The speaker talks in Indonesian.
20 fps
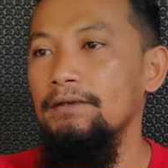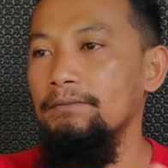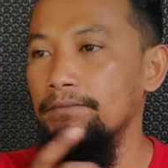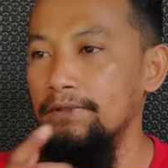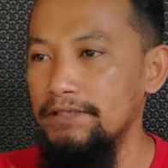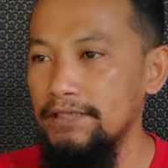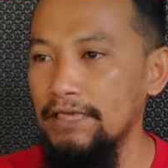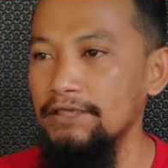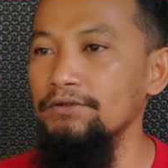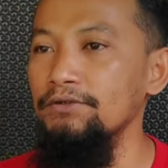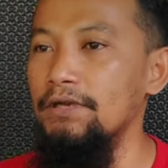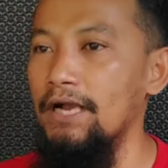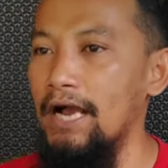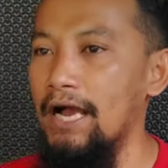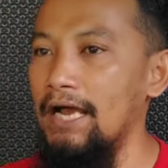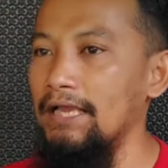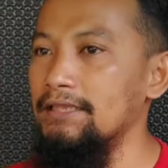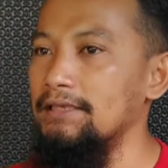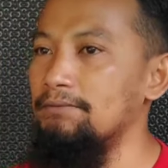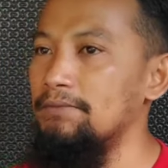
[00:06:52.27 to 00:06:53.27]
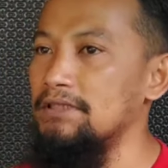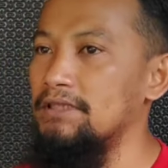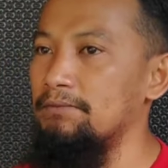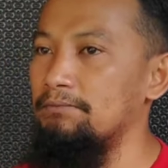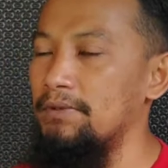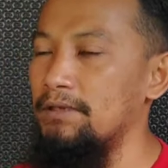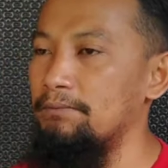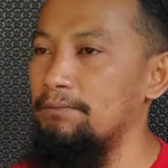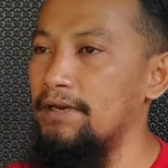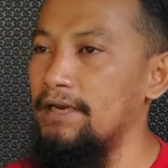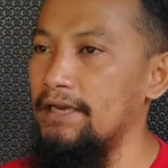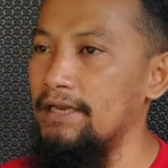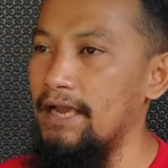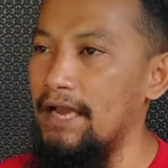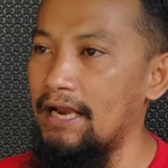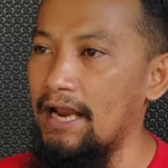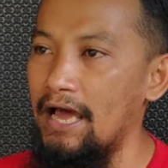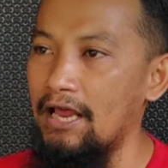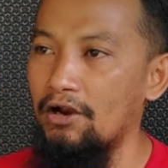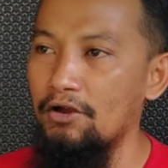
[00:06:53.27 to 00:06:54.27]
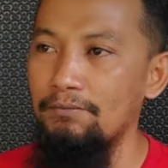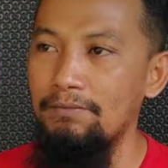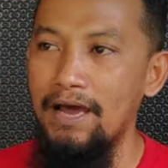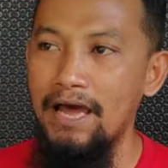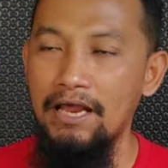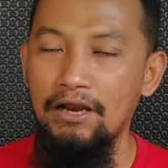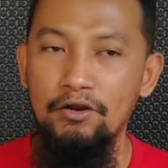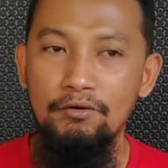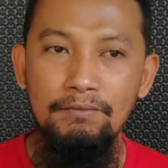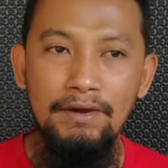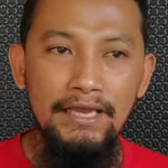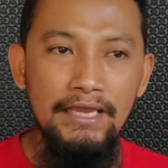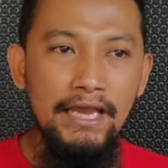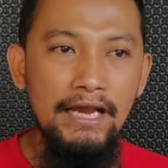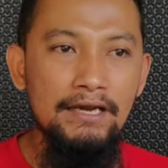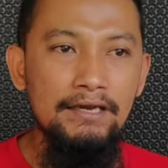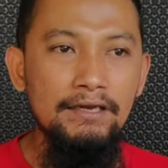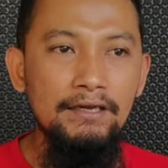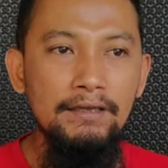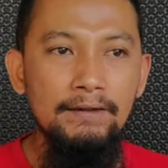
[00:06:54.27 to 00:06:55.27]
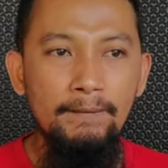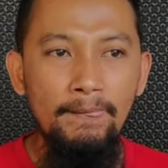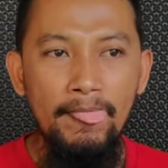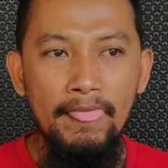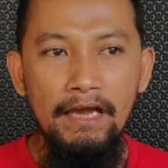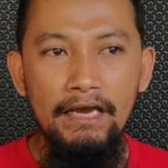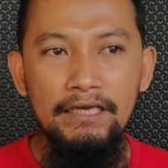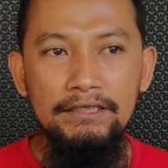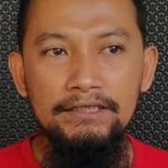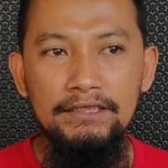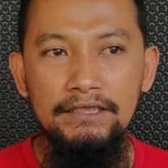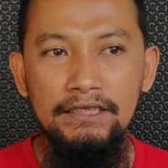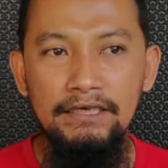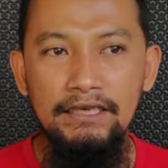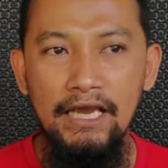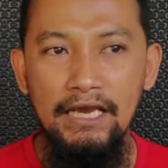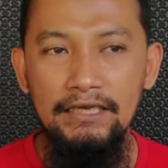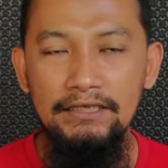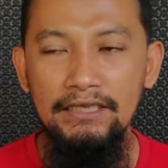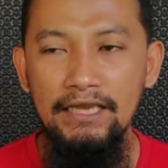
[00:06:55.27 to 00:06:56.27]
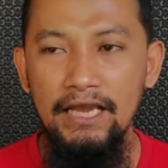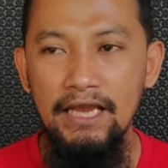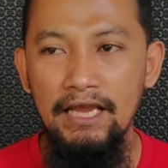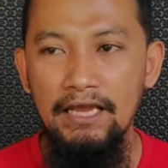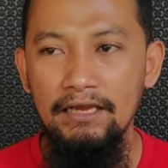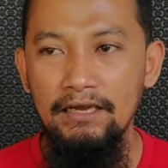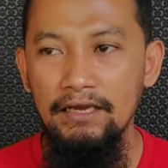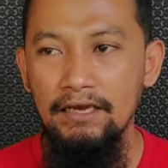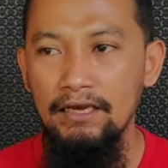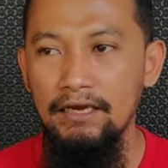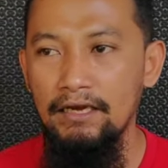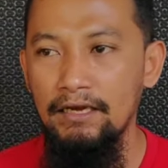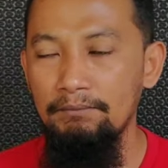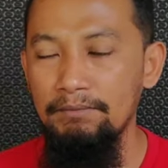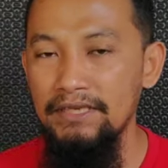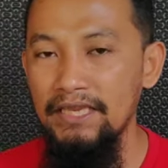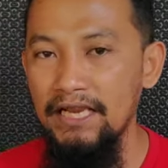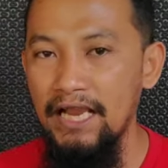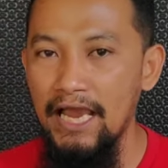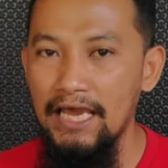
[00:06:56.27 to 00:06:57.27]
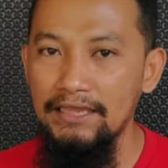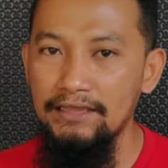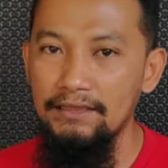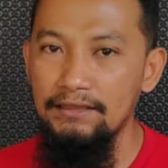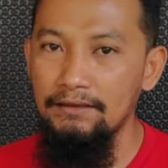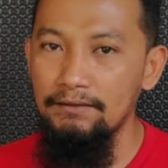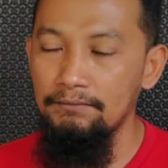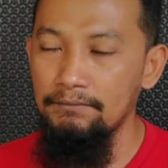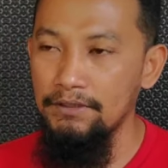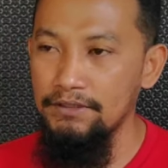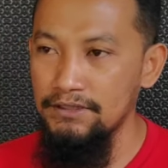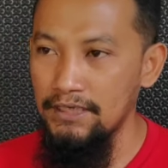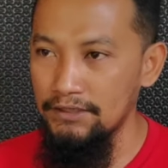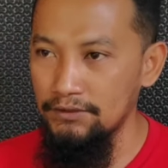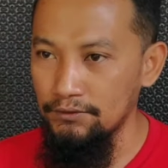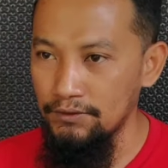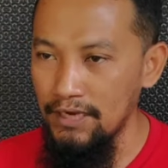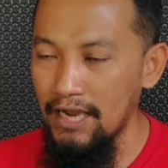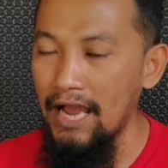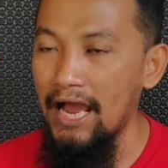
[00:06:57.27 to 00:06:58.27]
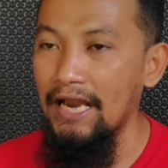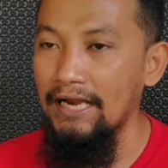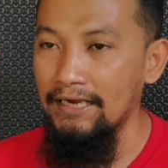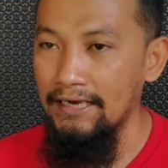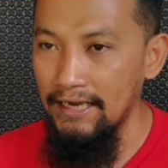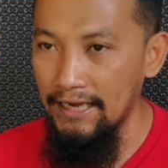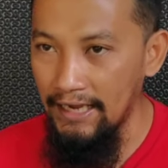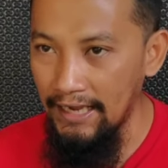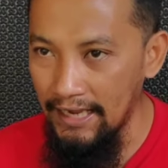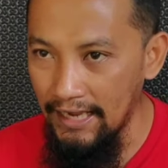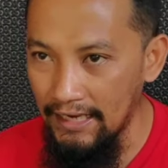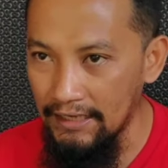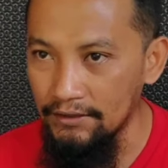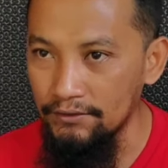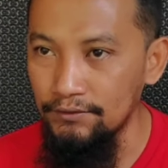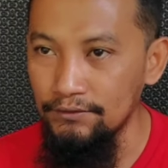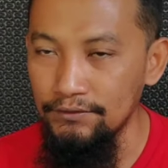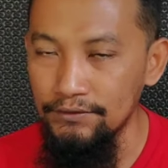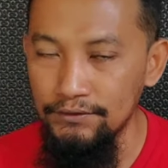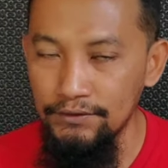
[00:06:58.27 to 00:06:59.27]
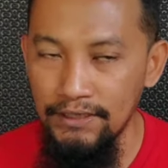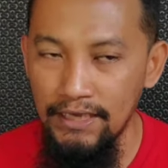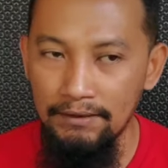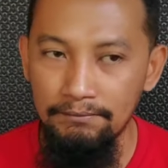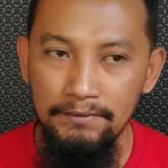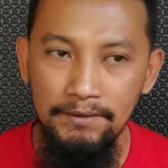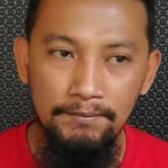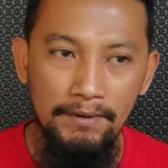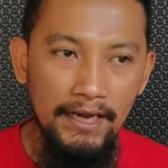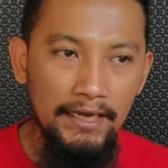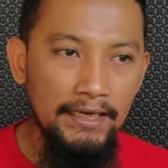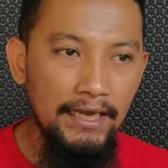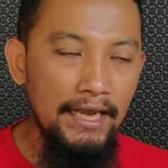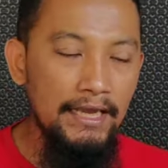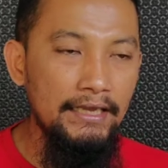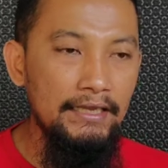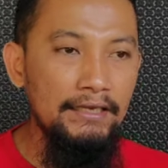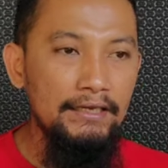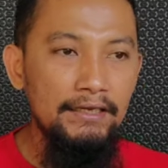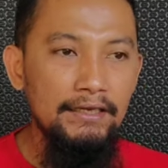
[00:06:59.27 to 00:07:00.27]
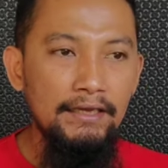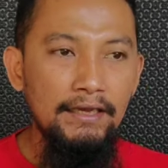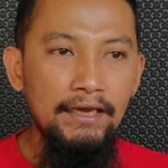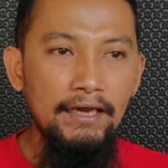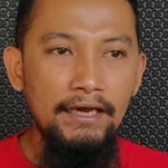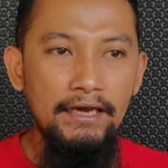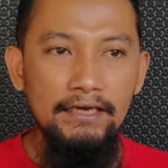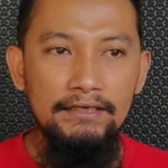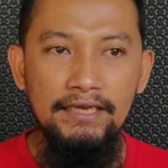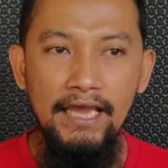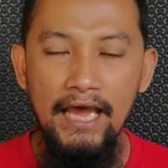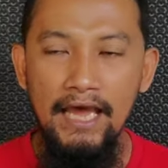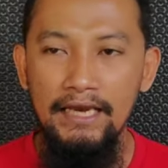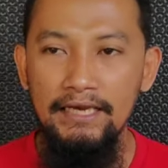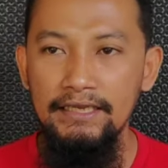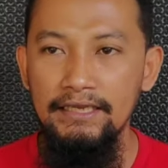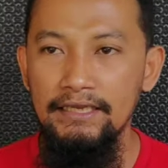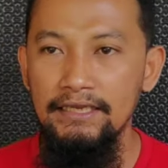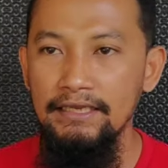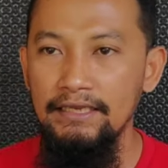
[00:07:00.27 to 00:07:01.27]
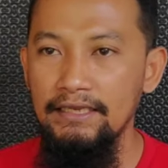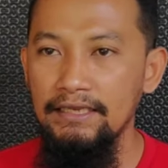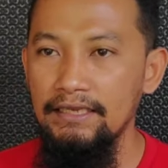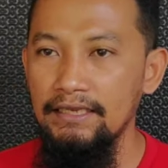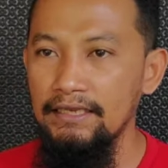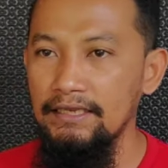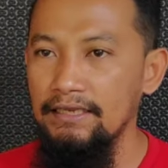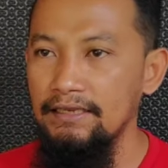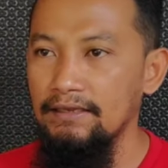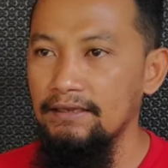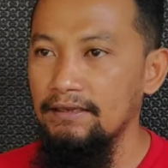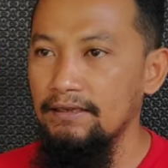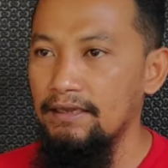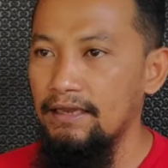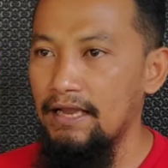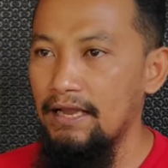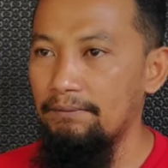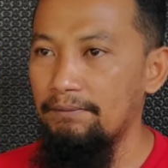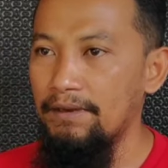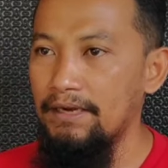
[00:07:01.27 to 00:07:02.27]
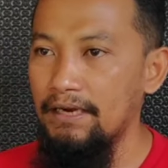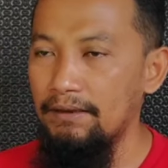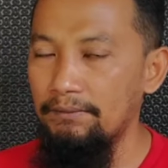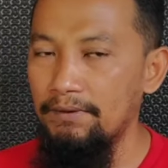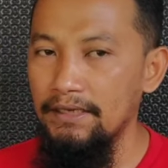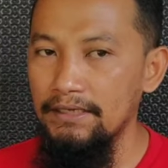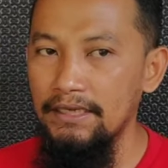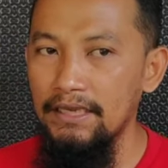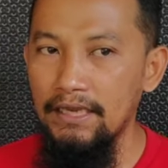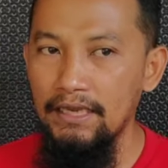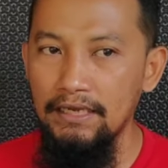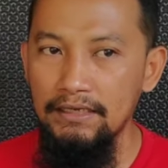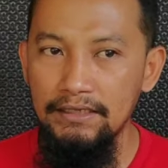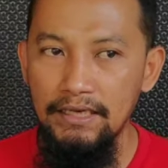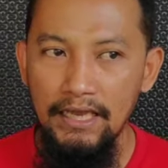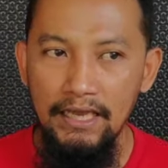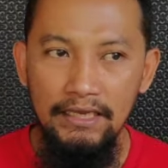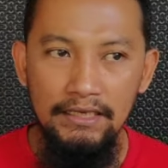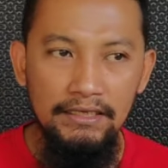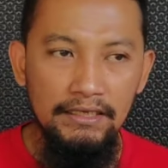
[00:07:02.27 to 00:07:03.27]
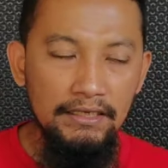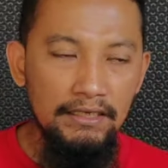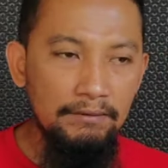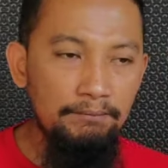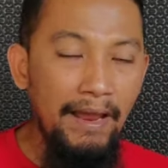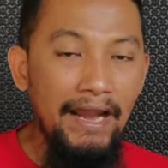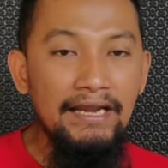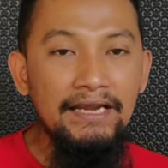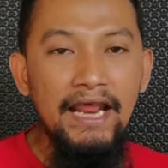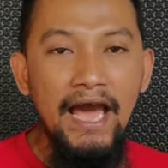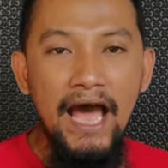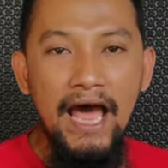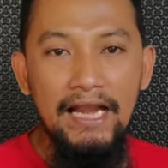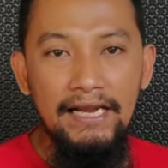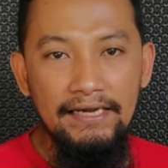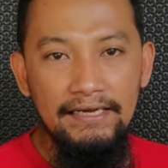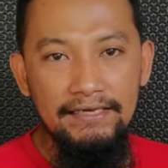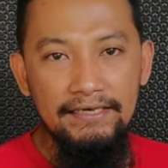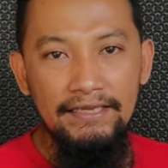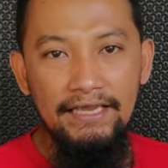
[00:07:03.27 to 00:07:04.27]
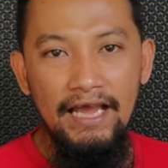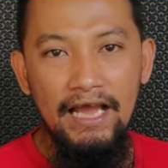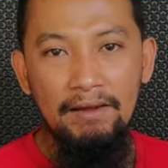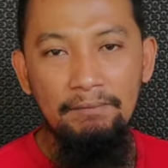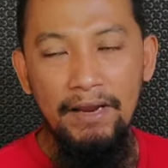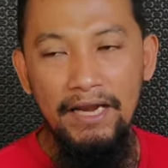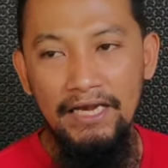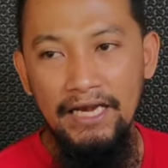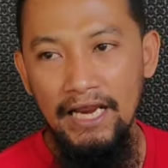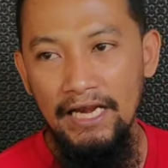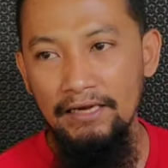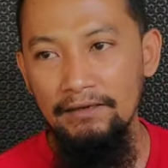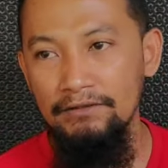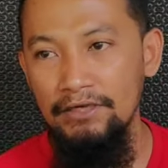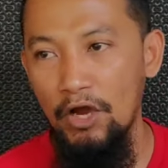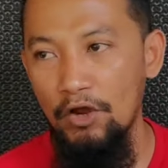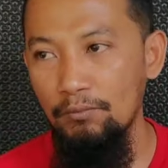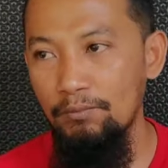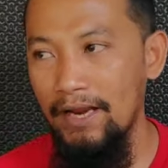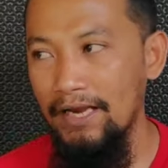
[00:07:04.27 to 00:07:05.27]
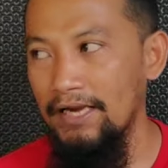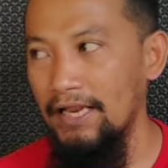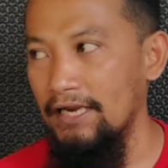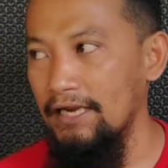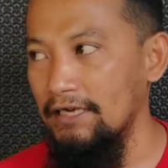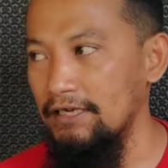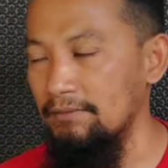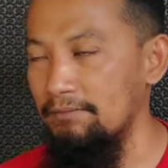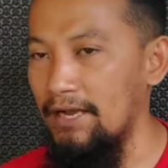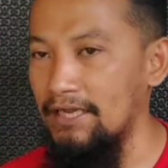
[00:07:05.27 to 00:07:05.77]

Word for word: Bisa juga teman-teman berikan aroma-aroma yang uh, setidaknya uh, menyengat. Bisa juga ada dulu itu yang memakai uh, dari apa namanya dari pandan ya pandan daun pandan yang